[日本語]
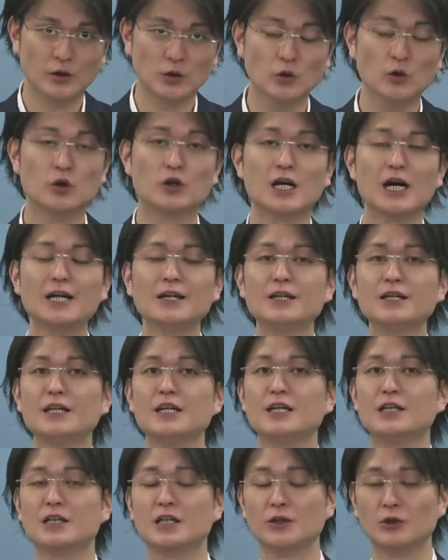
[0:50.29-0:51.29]
受かって
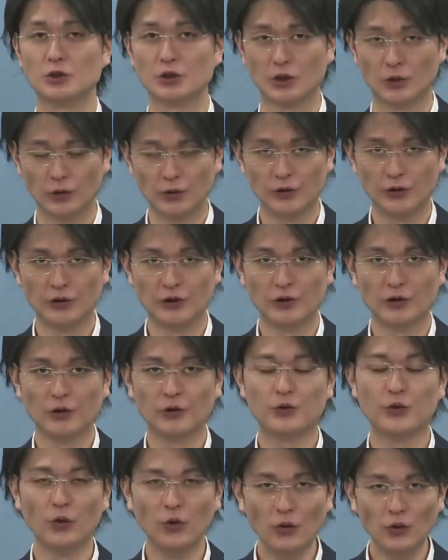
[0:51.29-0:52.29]
いっている人、
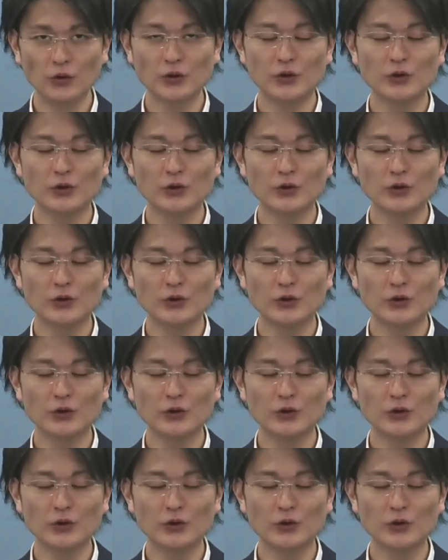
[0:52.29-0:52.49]
どう